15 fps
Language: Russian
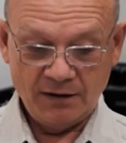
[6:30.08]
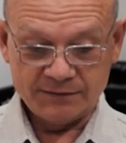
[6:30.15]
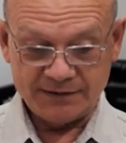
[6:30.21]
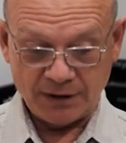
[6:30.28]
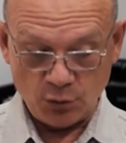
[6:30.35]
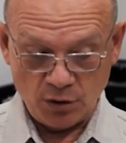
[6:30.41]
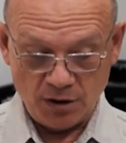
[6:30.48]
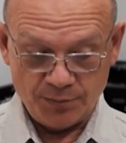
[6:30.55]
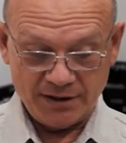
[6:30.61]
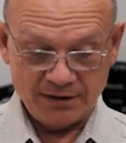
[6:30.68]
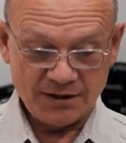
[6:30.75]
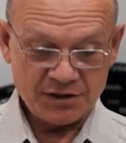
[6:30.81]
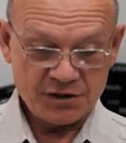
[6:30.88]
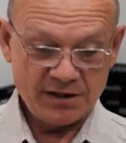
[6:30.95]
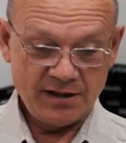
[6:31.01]
Второе
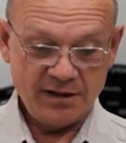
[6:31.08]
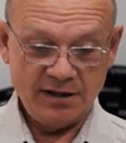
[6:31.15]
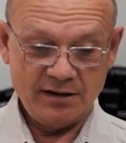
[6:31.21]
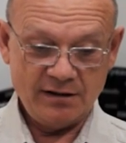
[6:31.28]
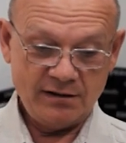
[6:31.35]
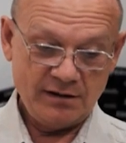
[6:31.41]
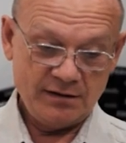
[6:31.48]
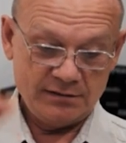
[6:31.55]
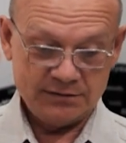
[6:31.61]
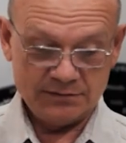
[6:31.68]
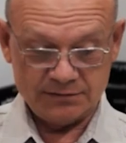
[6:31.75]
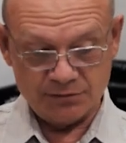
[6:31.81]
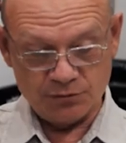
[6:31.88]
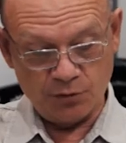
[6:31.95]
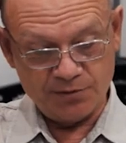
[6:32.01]
предложение,
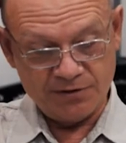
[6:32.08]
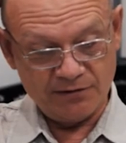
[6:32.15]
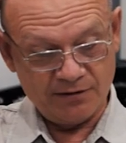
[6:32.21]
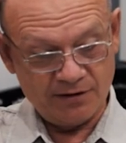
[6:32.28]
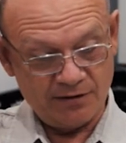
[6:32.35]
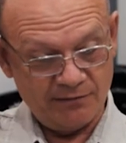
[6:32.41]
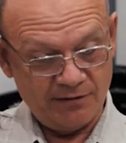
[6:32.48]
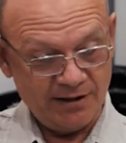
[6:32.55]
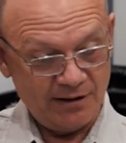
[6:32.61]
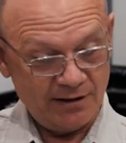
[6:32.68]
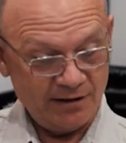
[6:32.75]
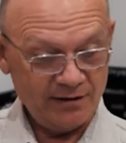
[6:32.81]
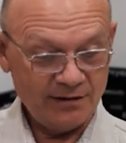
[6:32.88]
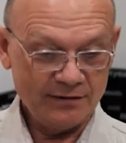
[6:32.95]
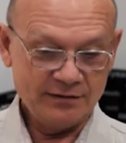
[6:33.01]
э, собственно
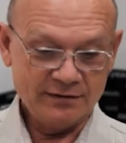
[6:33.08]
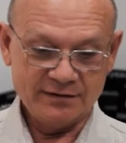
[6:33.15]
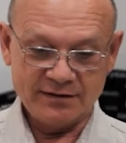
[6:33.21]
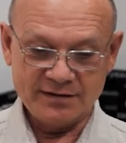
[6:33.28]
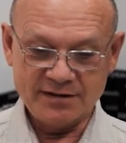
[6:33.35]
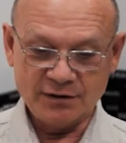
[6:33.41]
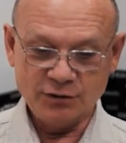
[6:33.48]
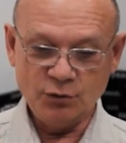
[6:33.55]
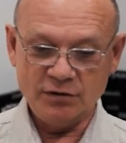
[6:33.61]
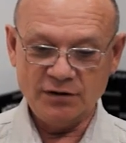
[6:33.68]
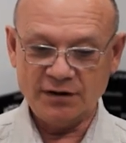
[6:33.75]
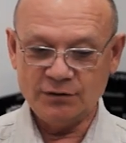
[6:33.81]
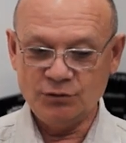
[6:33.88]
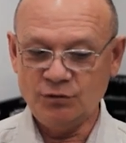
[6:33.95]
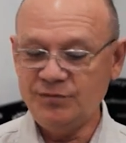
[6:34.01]
говоря, э,
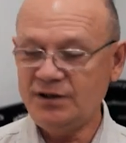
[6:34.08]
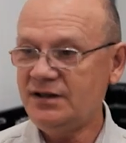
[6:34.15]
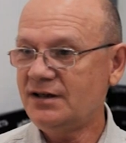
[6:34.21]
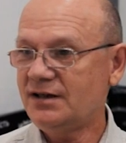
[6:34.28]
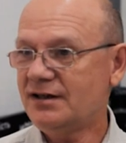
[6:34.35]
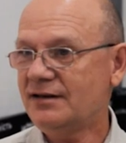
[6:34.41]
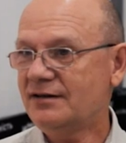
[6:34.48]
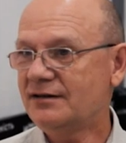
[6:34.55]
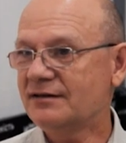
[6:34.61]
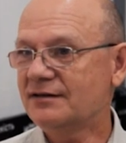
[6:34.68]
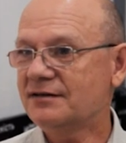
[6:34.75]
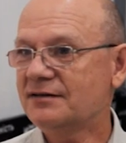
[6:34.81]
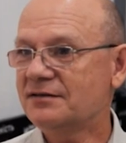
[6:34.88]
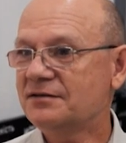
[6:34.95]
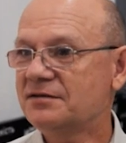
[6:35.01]
задолго до меня,
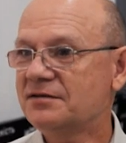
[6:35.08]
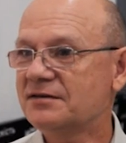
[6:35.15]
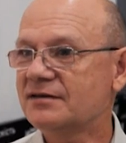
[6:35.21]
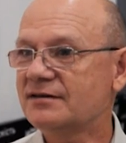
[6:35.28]
э,